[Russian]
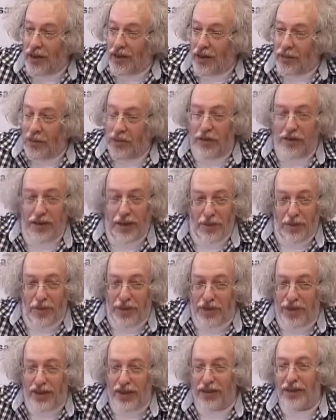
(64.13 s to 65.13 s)
Не поняли,
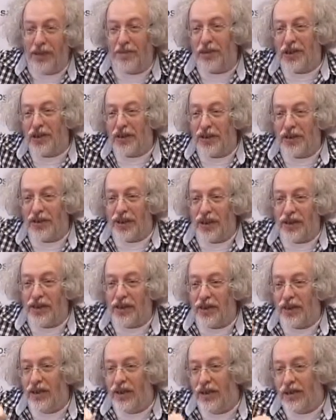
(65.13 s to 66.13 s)
пошла, ладно, пошли
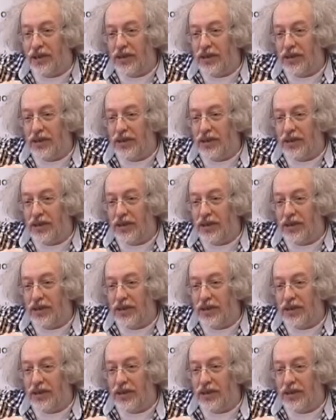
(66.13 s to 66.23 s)
дальше